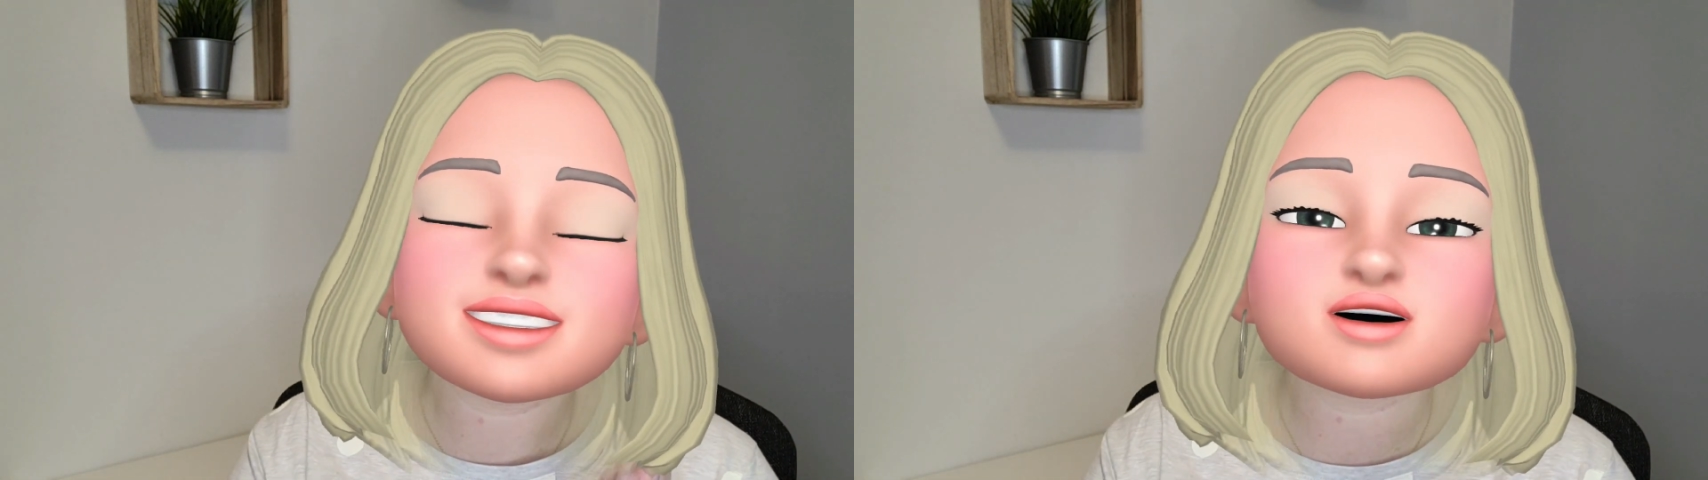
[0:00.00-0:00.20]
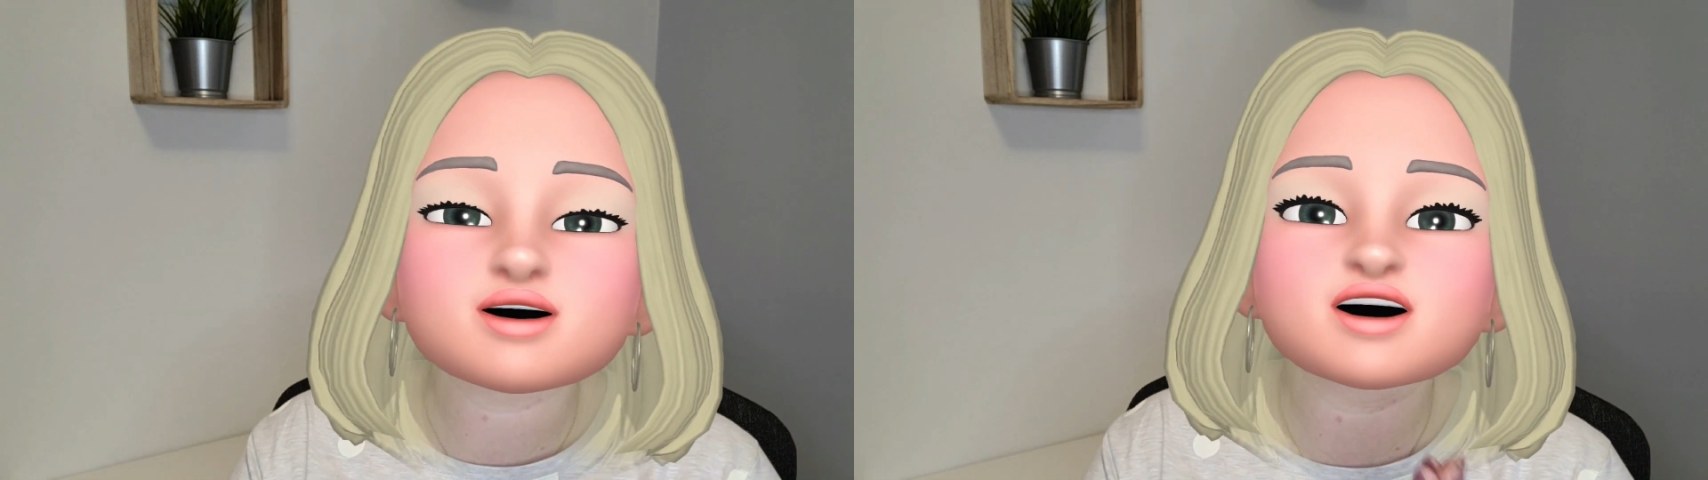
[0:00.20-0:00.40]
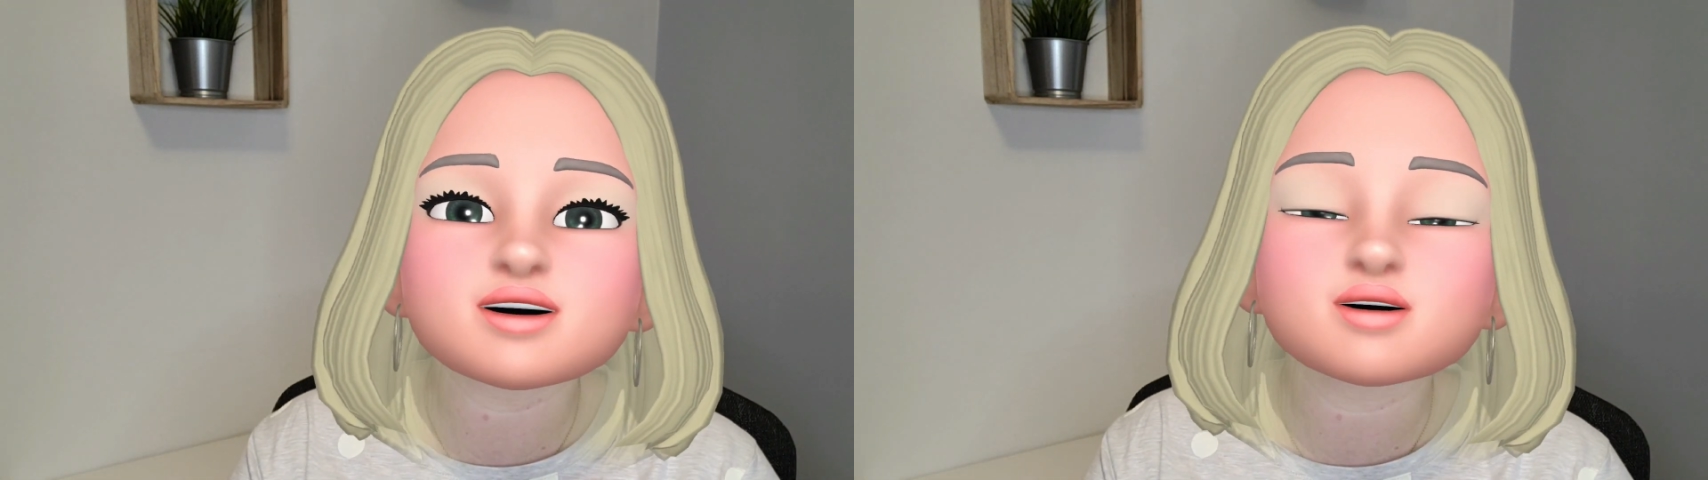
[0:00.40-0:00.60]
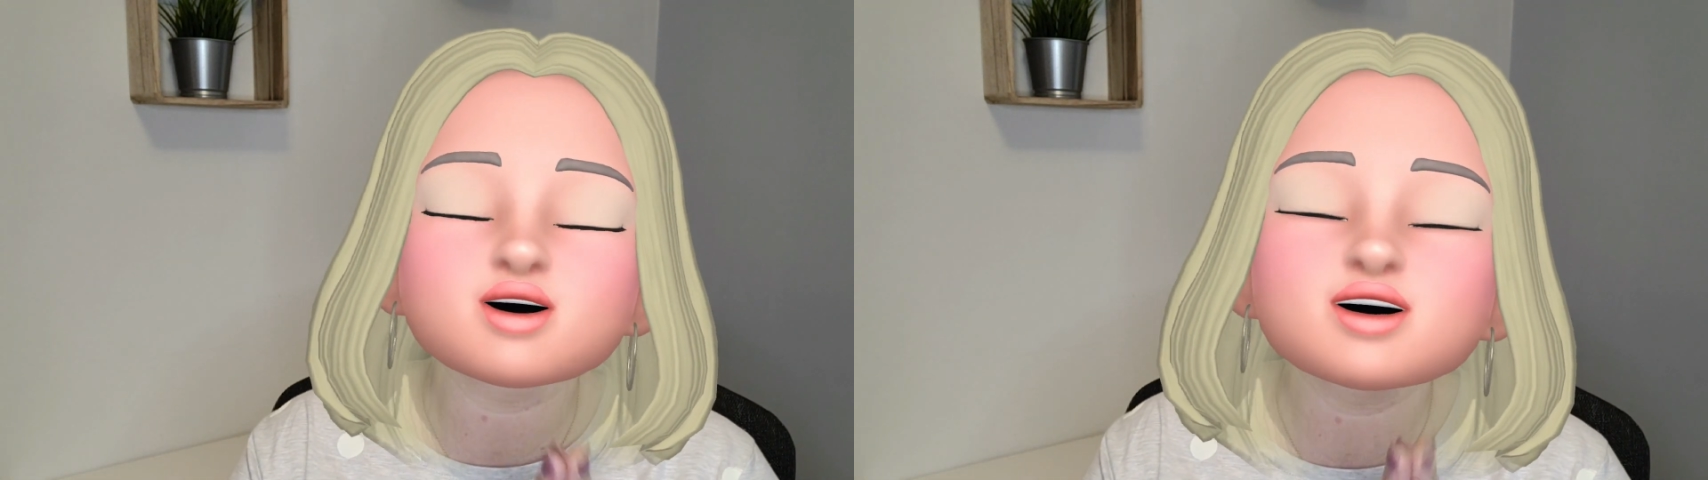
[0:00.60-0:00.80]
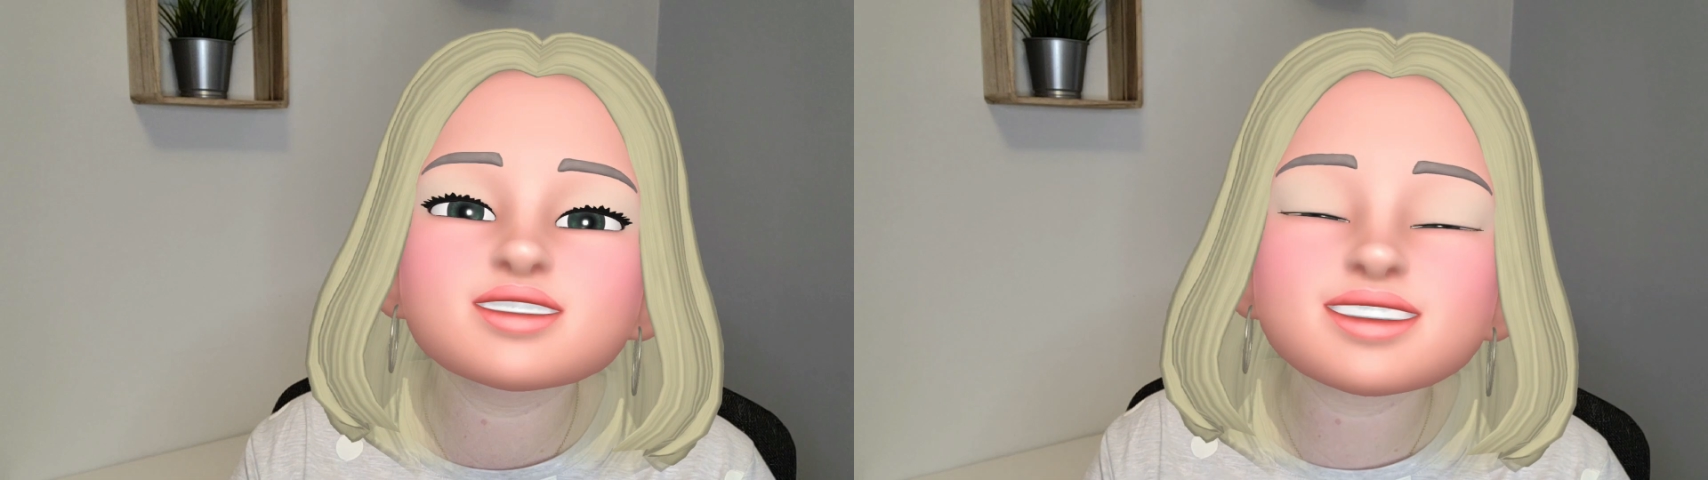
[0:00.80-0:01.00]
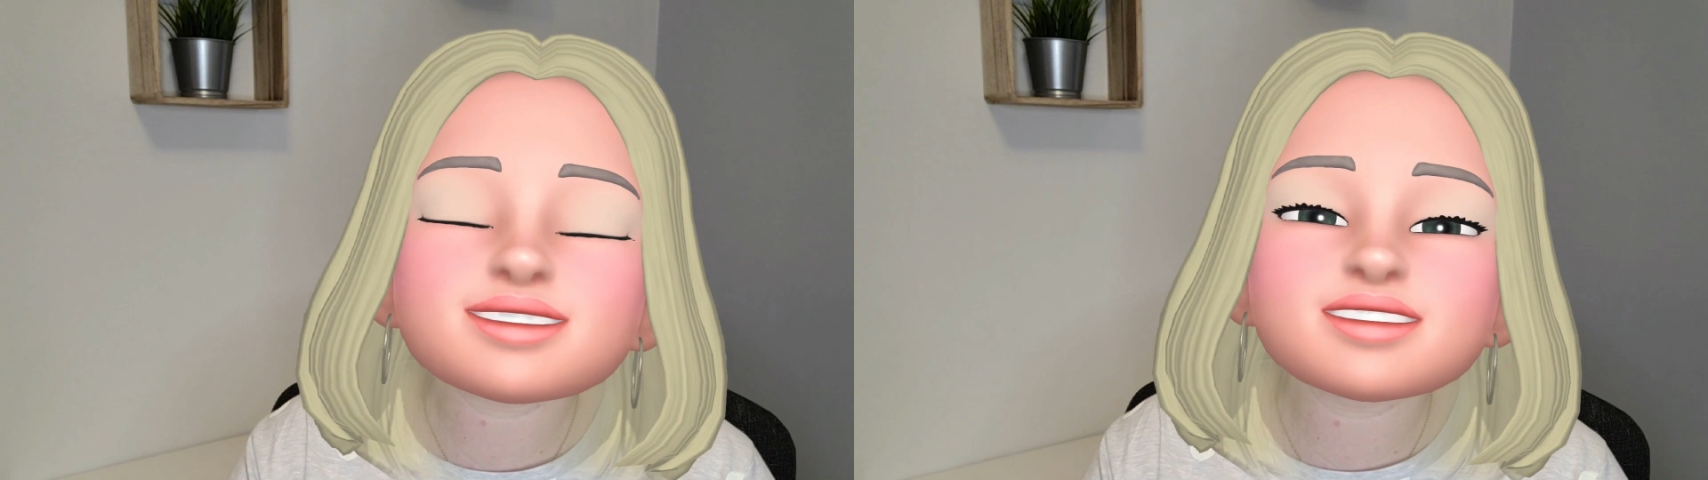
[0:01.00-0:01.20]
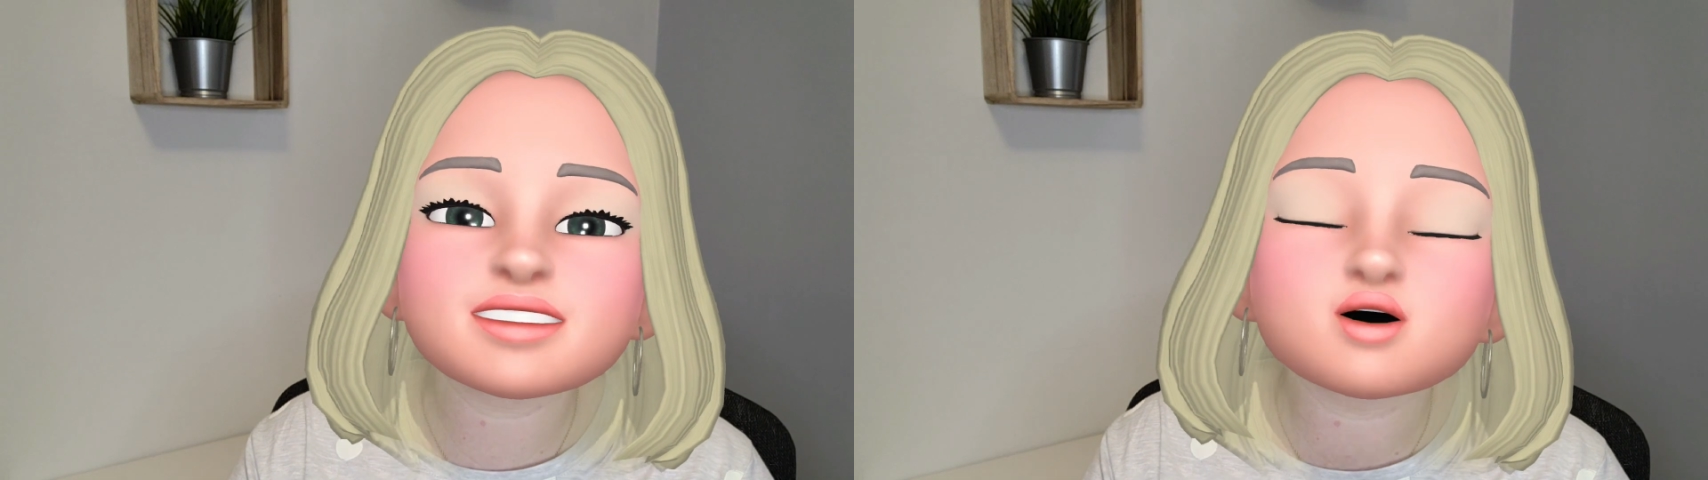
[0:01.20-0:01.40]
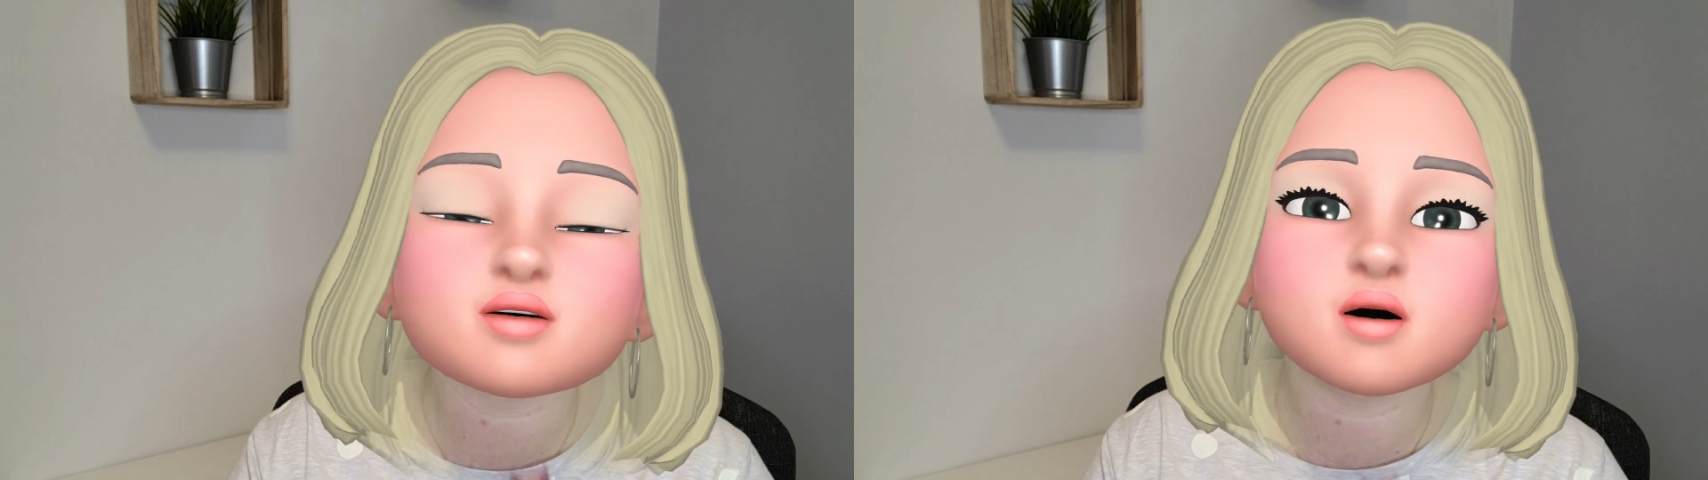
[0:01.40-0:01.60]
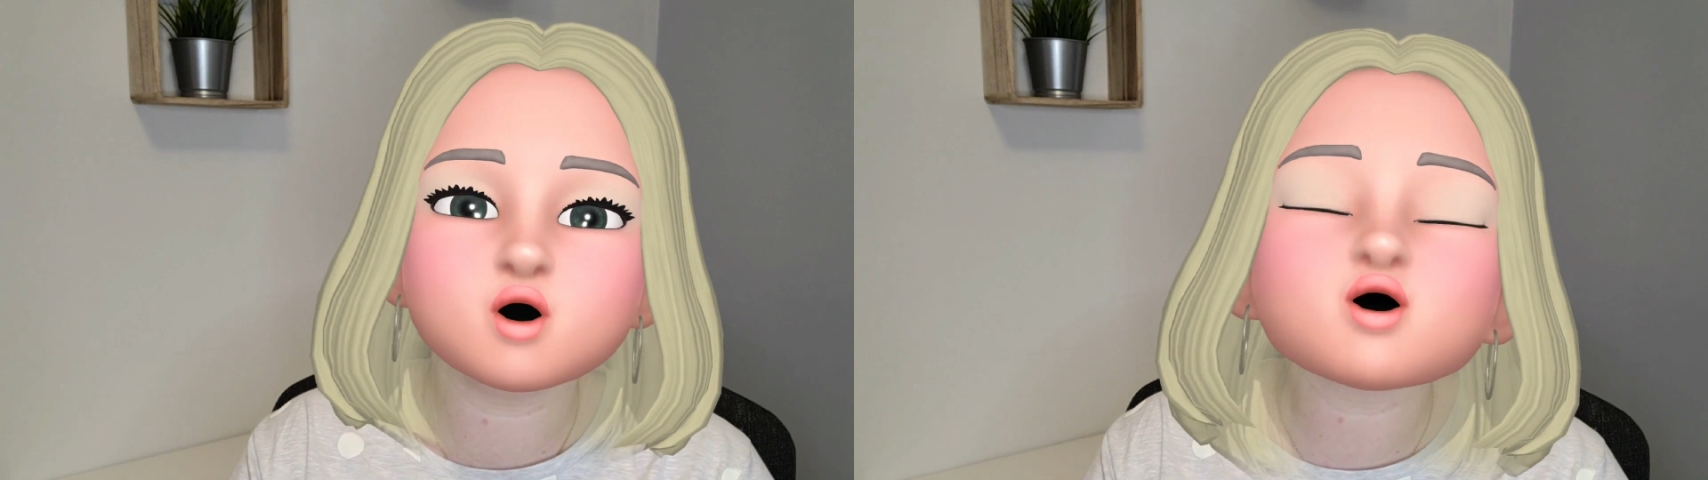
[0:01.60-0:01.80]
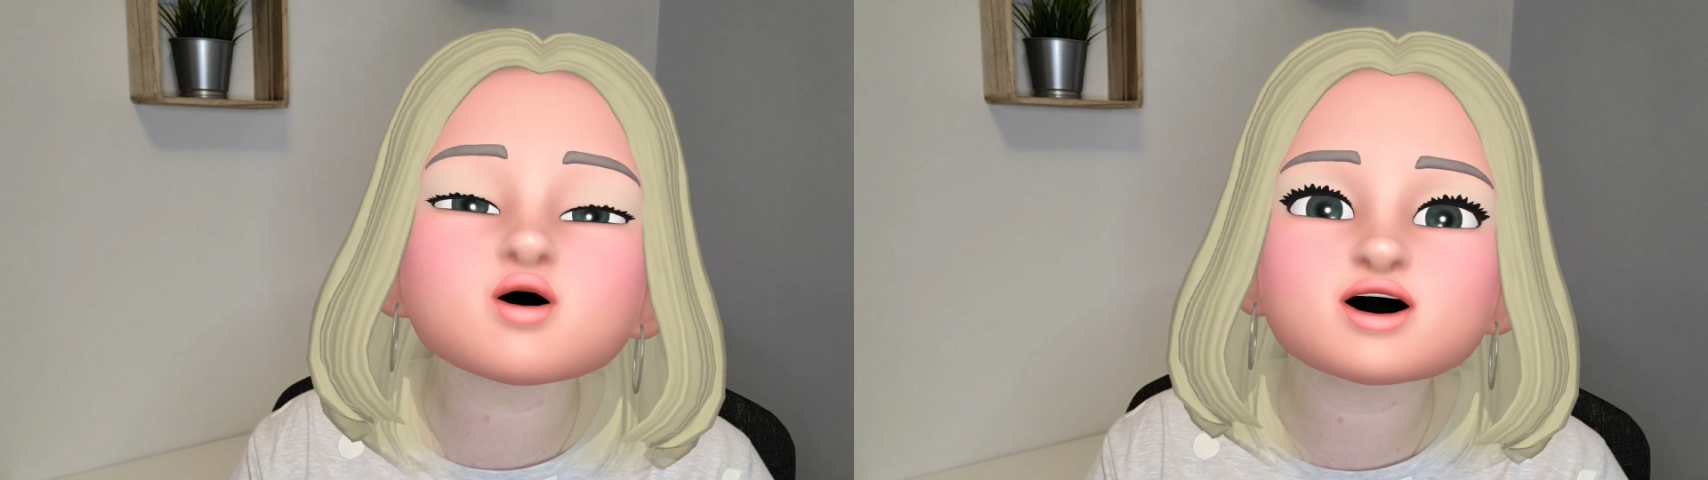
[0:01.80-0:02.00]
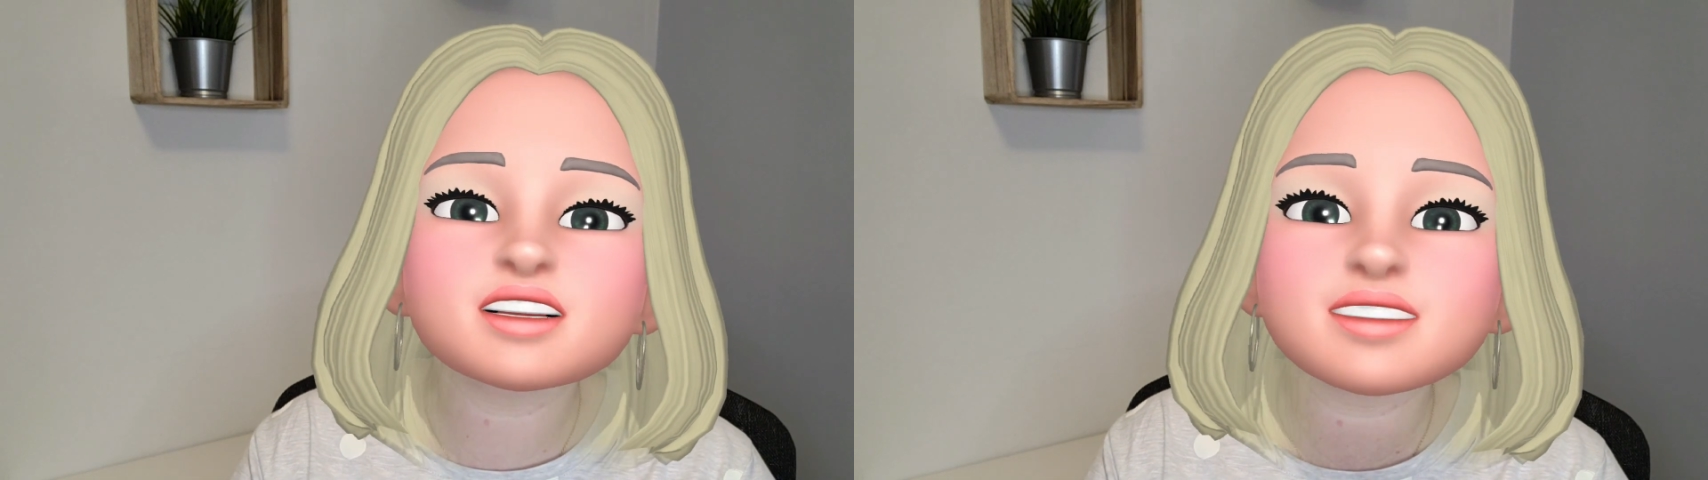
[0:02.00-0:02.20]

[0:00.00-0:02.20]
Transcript: c'est que j'ai donc décidé de prolonger